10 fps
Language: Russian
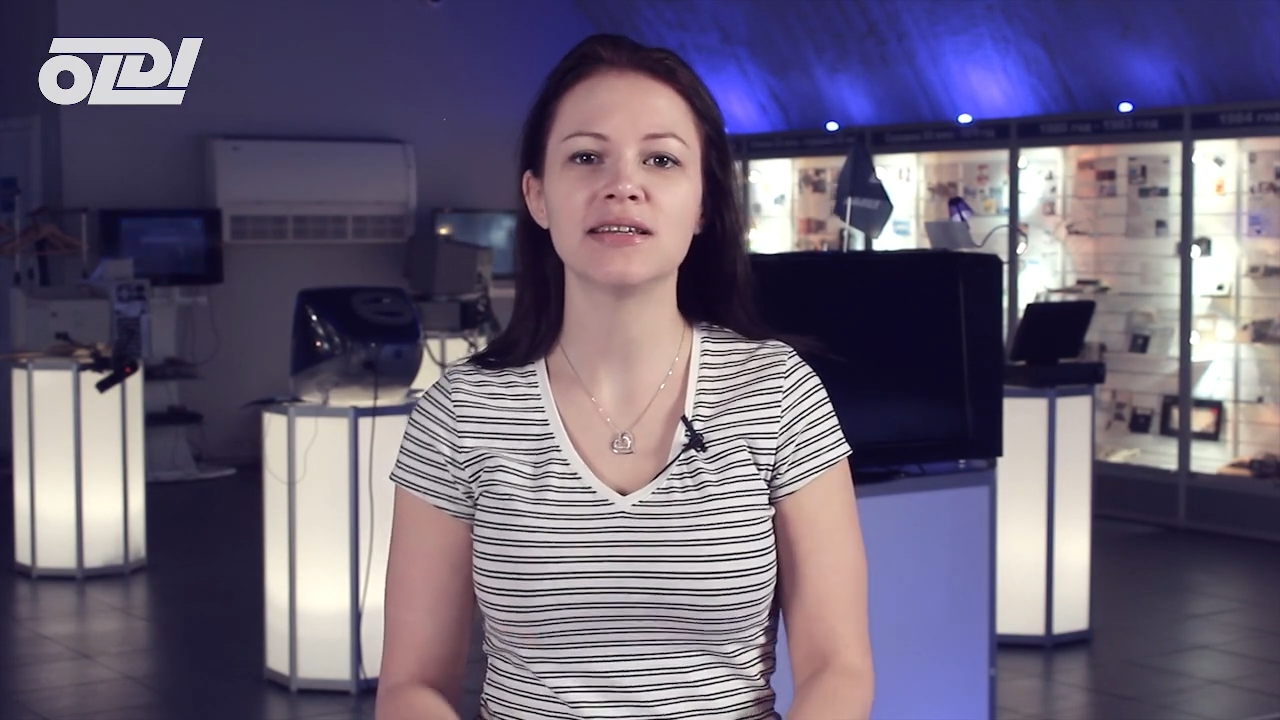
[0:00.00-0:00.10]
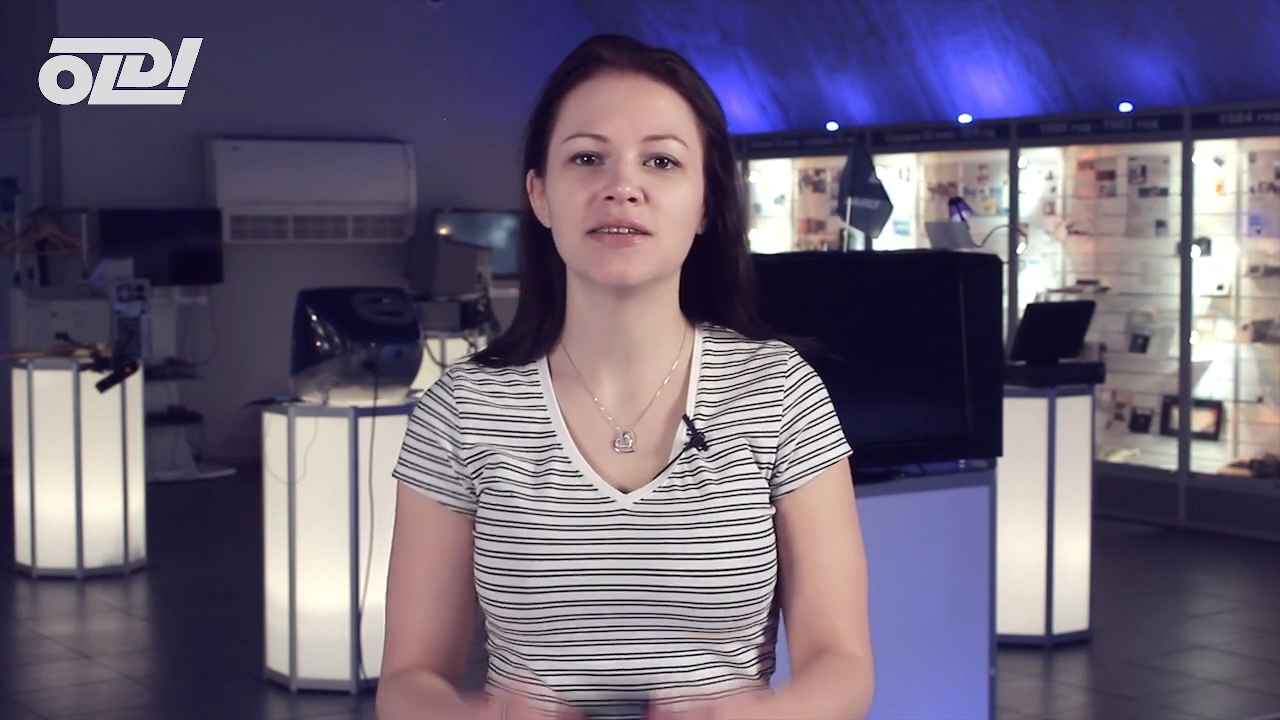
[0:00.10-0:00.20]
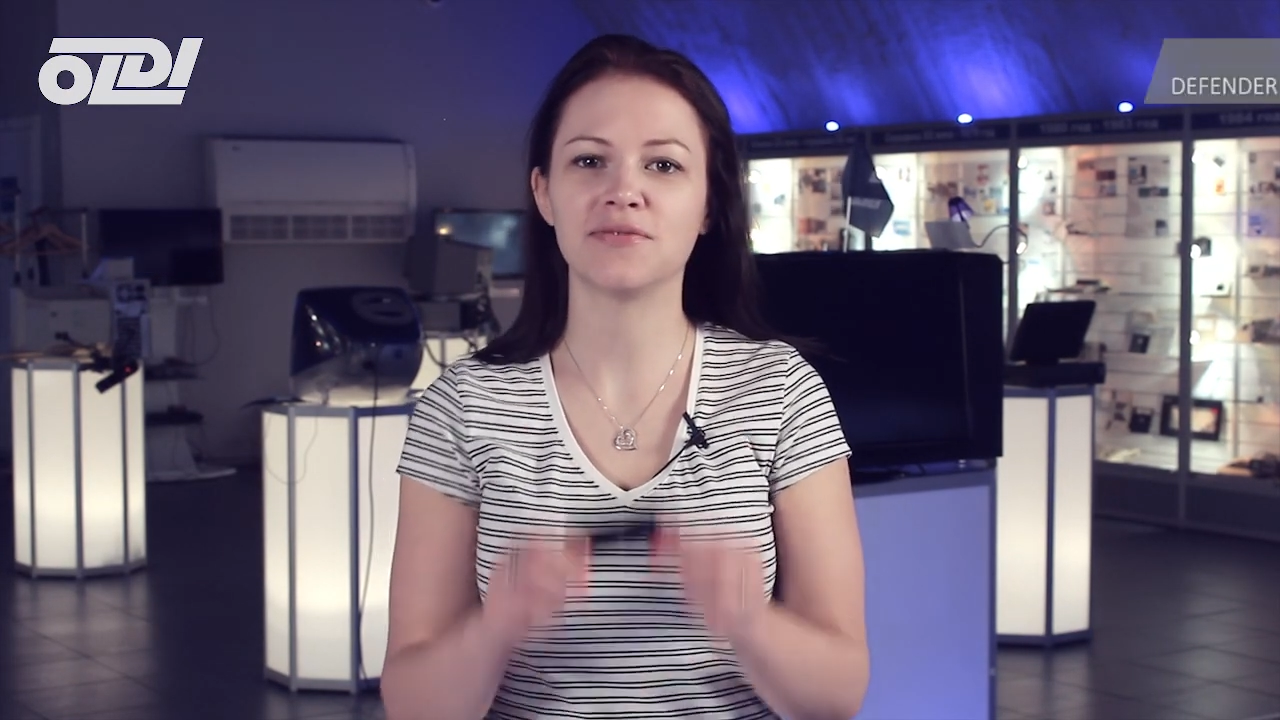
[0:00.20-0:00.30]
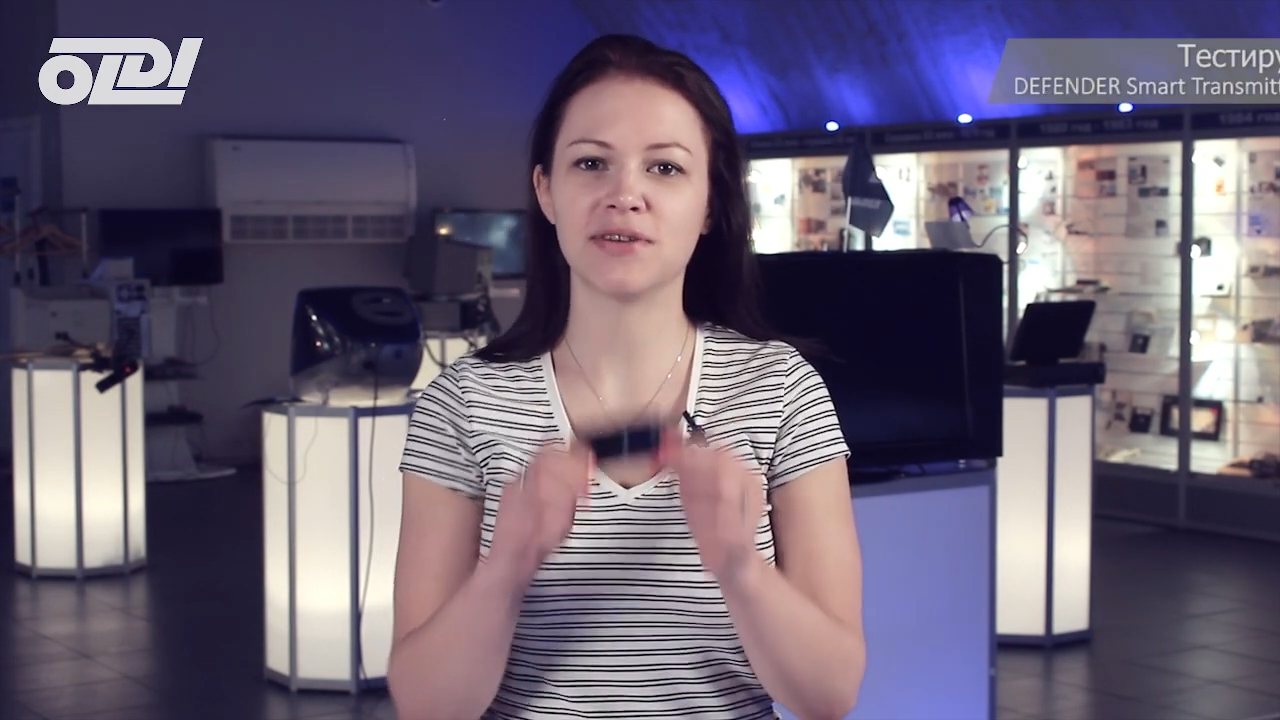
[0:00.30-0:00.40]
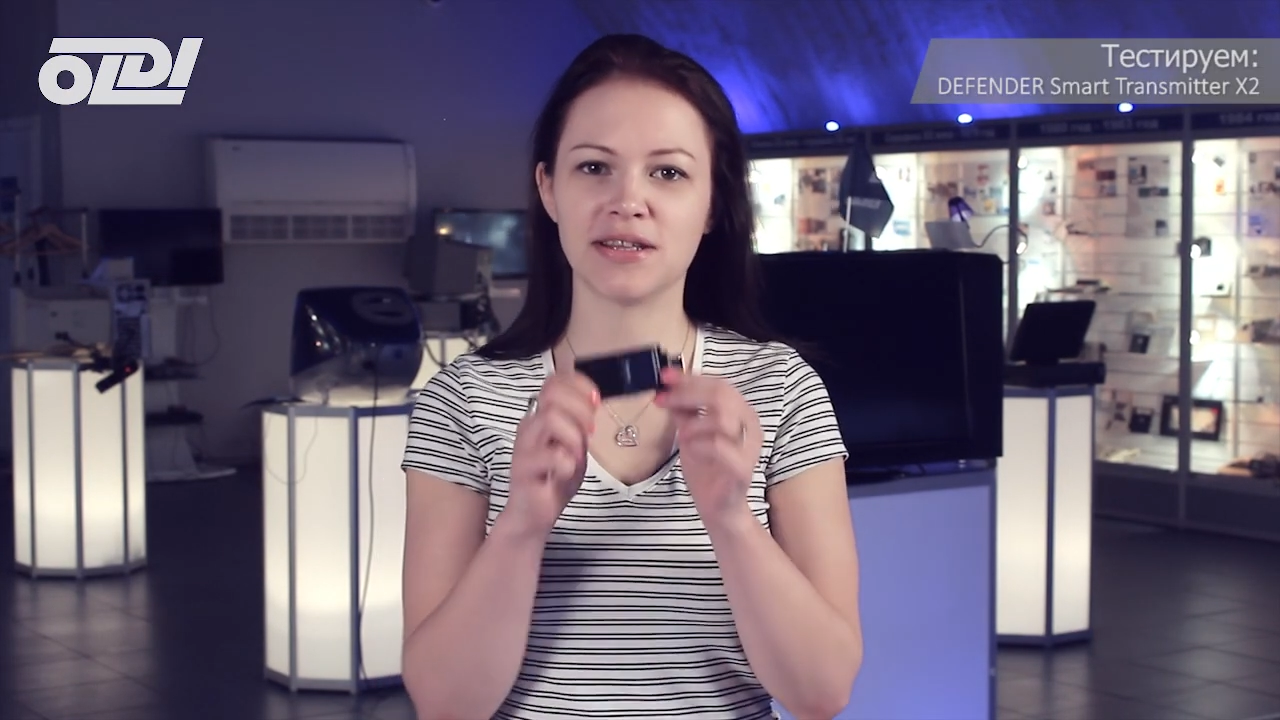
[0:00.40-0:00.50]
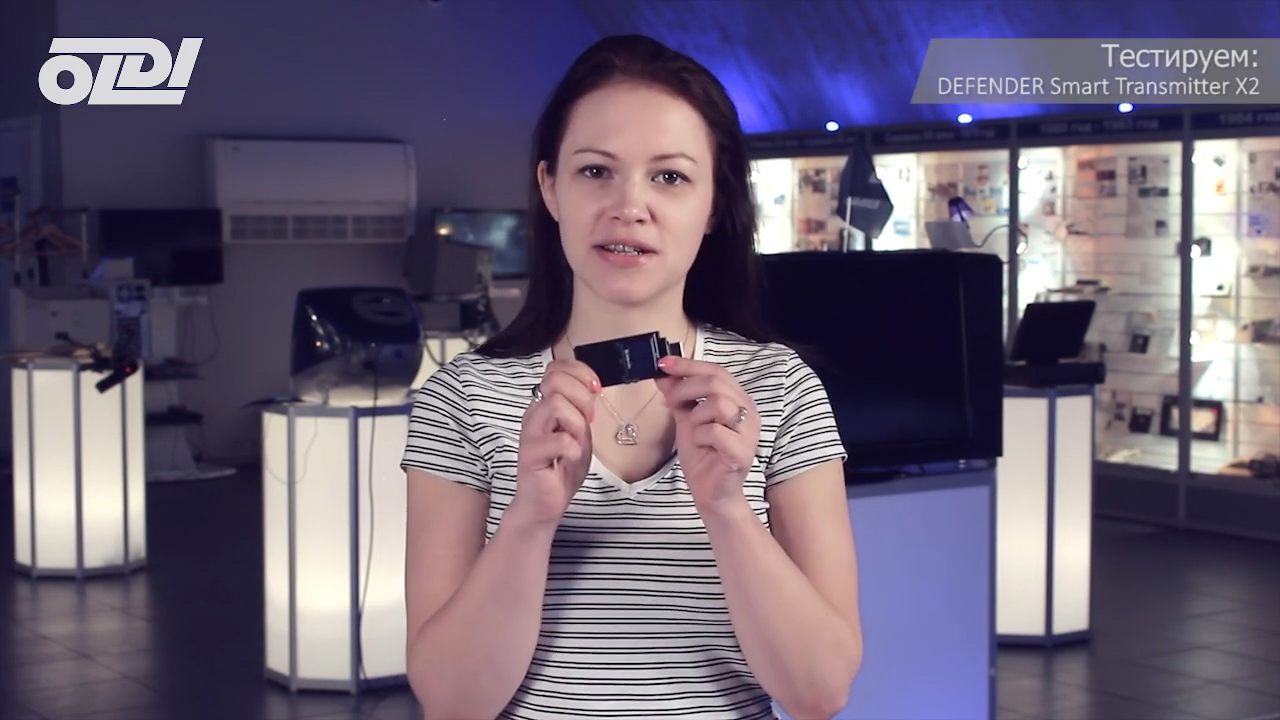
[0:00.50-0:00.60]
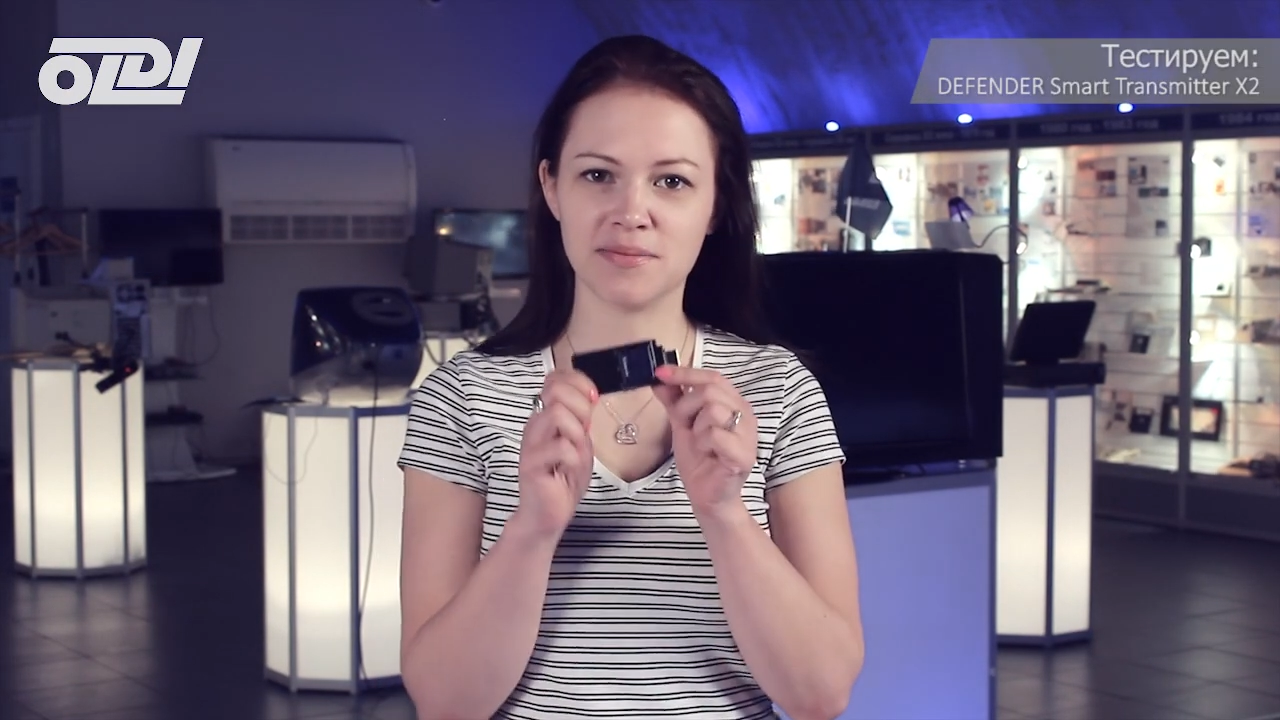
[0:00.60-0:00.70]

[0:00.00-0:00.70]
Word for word: Defender